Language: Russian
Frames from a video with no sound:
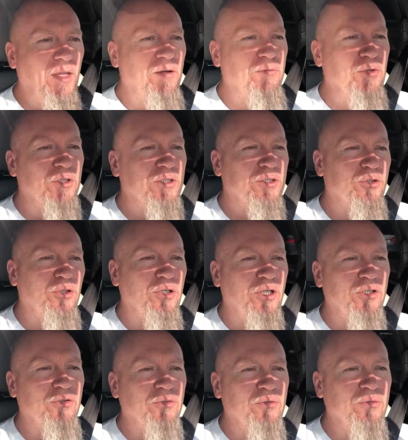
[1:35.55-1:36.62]
Вот. Что
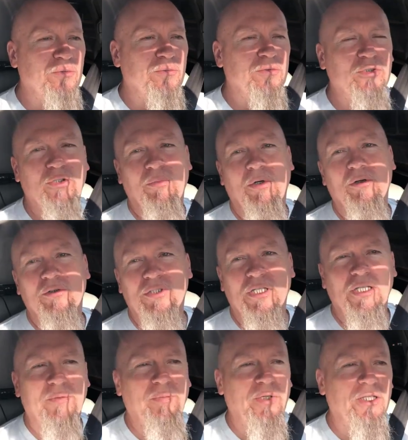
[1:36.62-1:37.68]
хочу, что могу
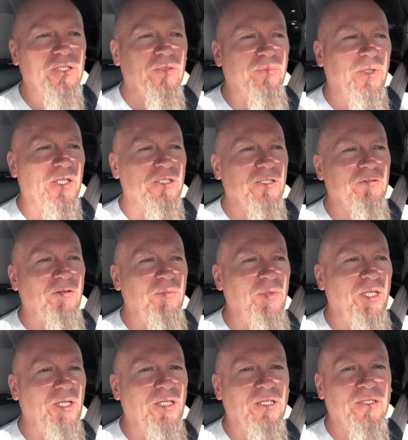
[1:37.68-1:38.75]
сказать про этот праздник в
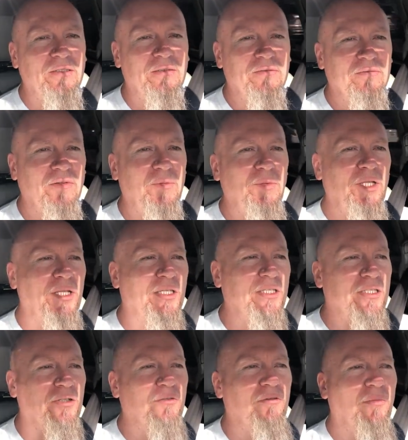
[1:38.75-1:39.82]
Америке? В Америке
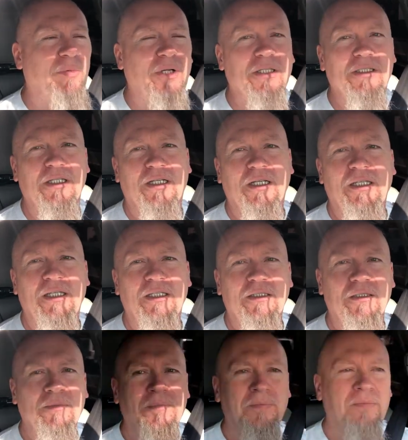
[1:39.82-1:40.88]
такого праздника нет.
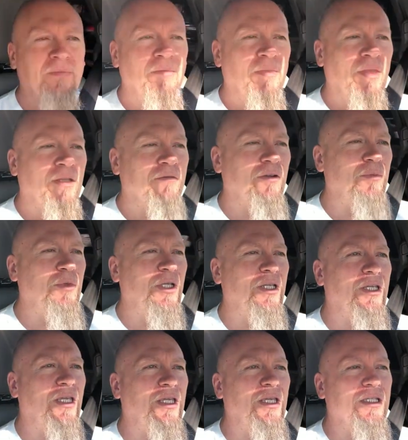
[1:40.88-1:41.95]
В
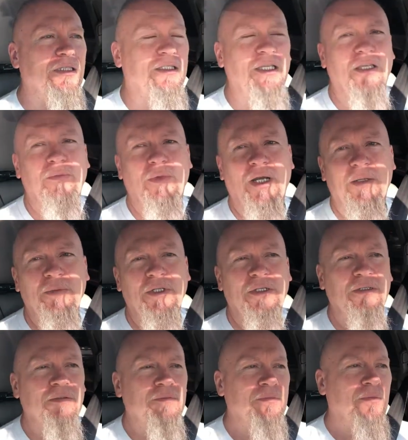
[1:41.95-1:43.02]
Америке есть День
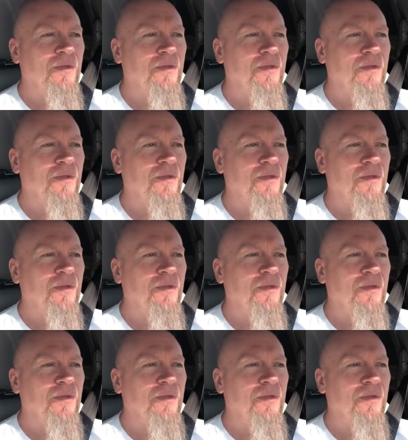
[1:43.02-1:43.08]
мамы.